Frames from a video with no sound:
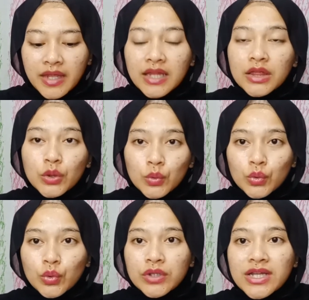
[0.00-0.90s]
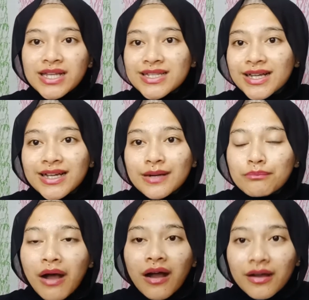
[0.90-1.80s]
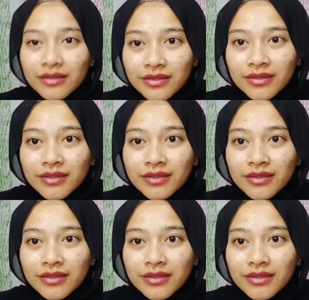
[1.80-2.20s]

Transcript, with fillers: itu dia seger banget